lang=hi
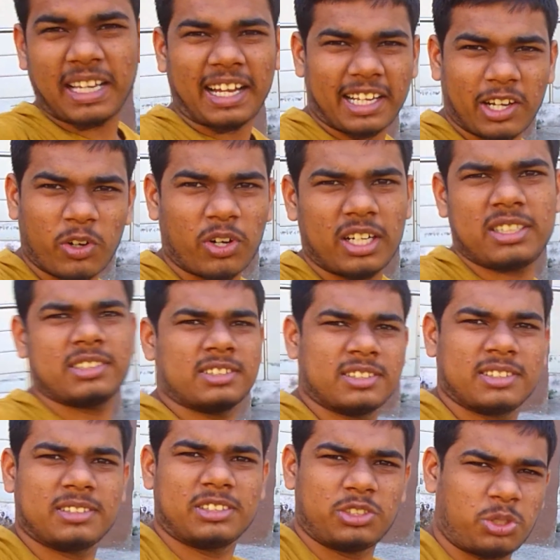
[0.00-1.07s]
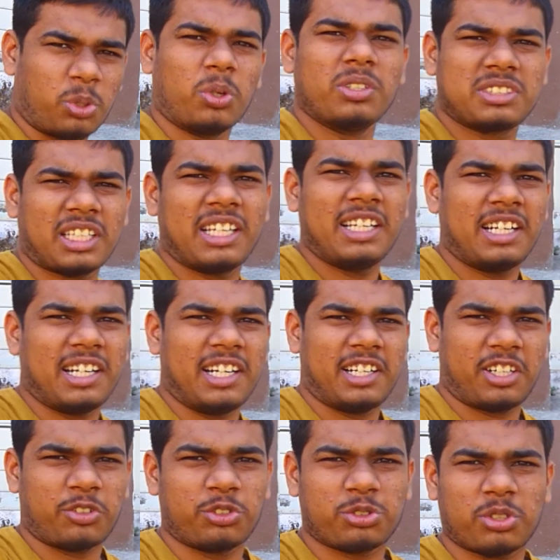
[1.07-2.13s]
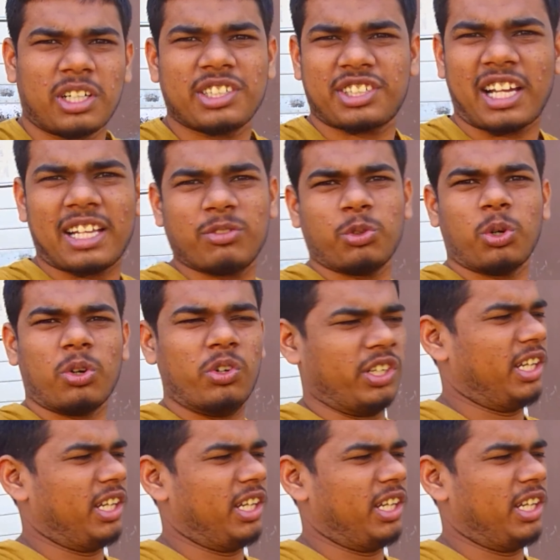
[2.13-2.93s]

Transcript: क्या क्या होगा ड्रोन से ही रिलेटेड कुछ होगा शायद वो